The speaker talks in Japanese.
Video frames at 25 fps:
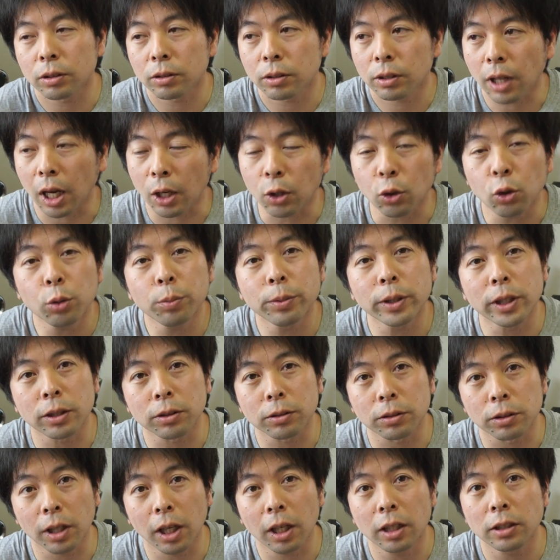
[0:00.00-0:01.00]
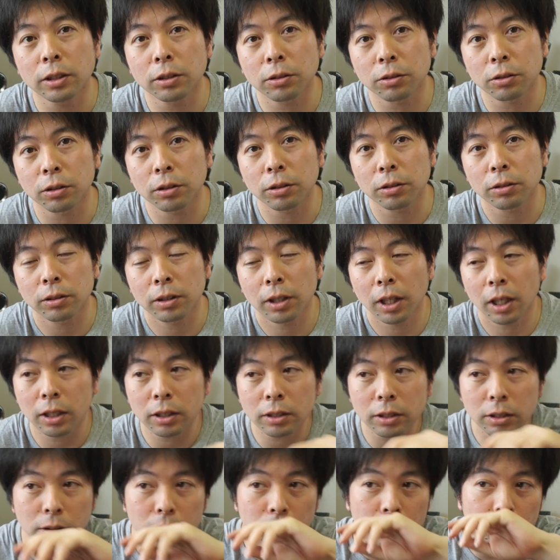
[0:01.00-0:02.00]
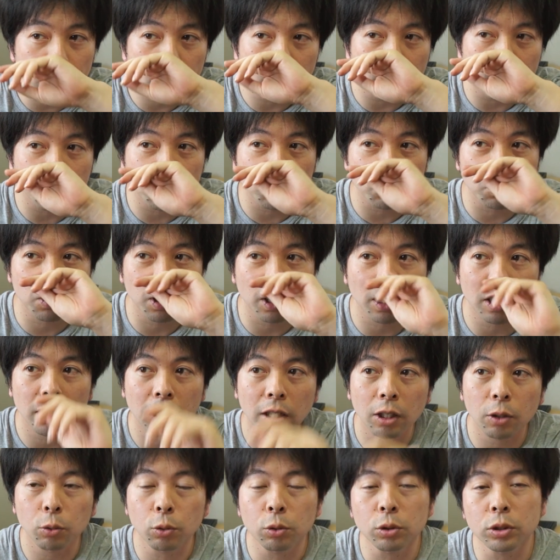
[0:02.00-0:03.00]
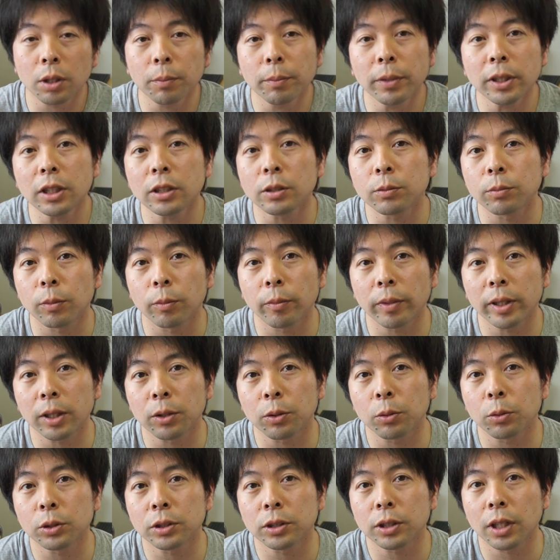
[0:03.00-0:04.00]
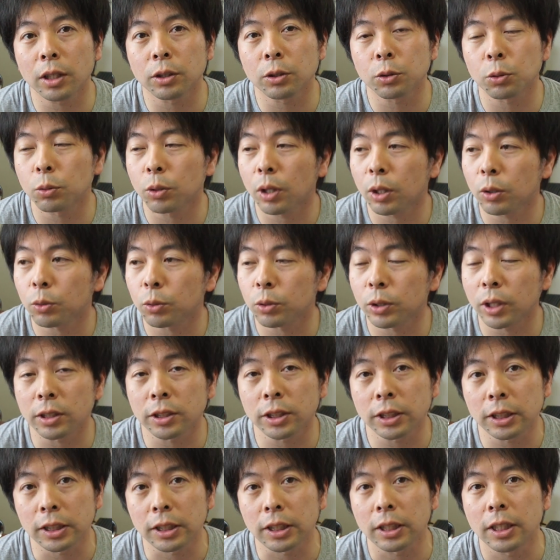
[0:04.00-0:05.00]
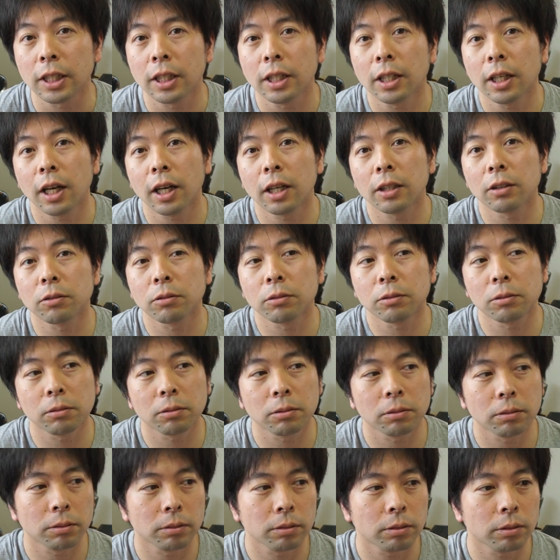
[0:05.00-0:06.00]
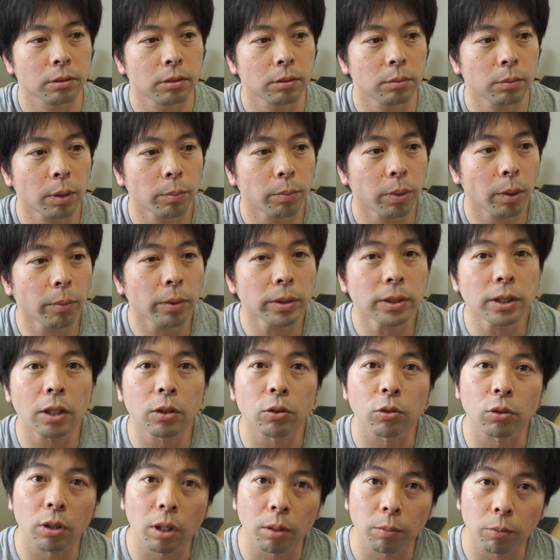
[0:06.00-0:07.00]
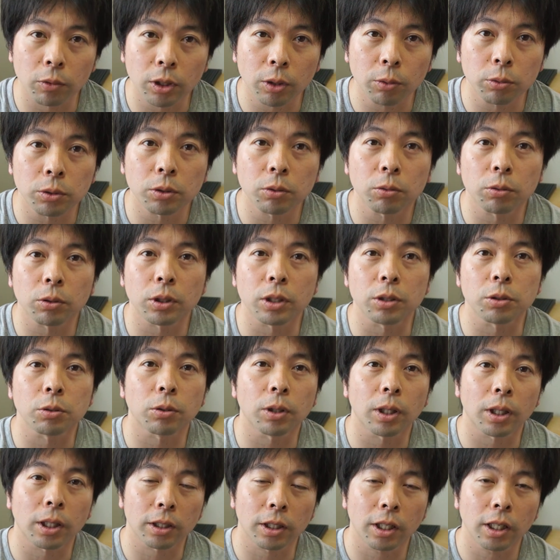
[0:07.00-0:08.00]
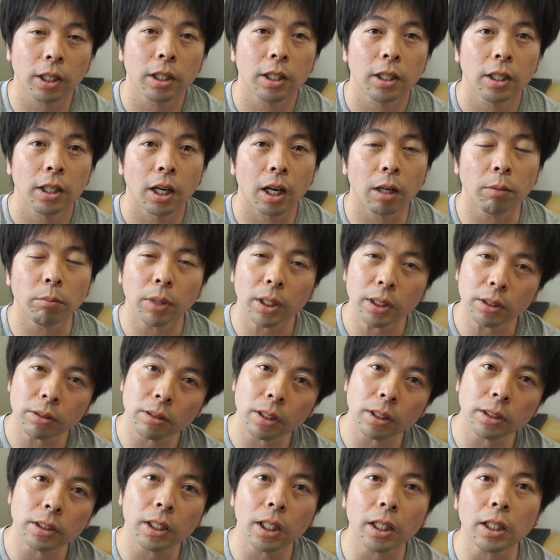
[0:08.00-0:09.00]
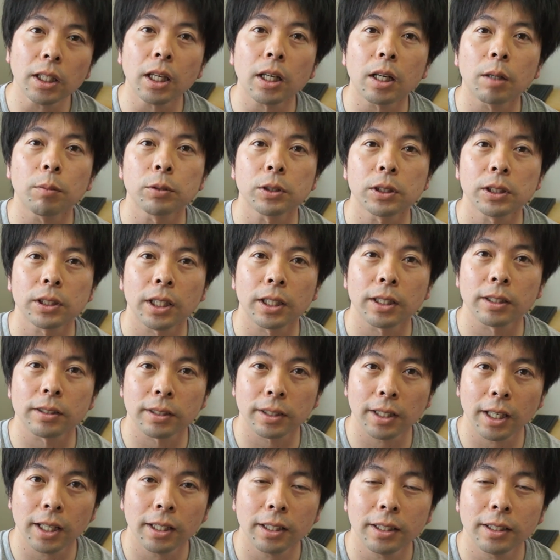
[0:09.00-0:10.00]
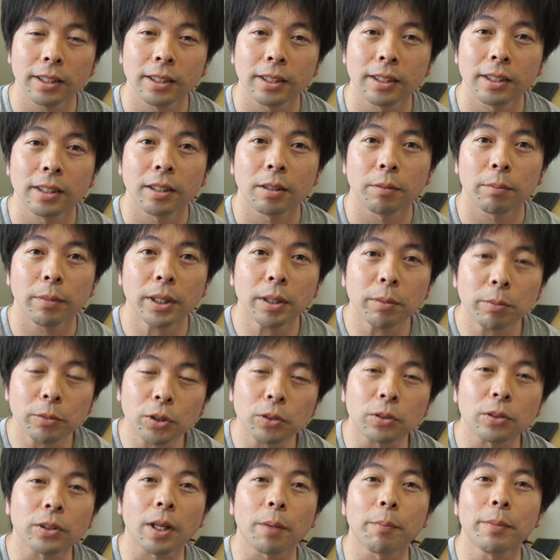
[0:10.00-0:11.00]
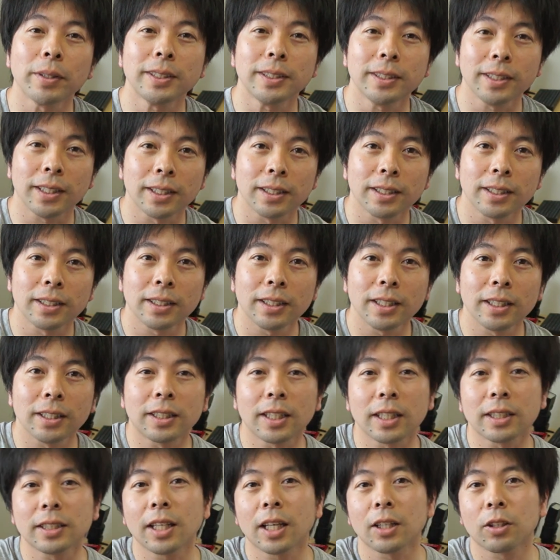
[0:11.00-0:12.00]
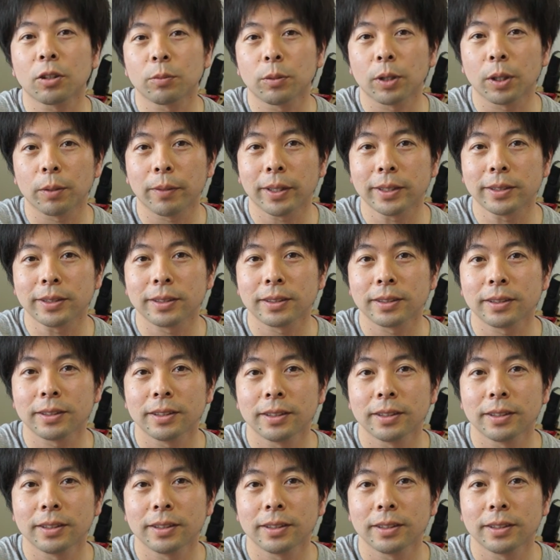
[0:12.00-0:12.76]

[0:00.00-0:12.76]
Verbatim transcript: 火曜日です平日平日の日中だからお子様たちもまだ幼稚園小学校だしあのー、まあ、パパさんとかもねお仕事でしょうからねあんまりすれ違えないかもしれないですねまあ、でもちょっと試しに行ってきたいと思います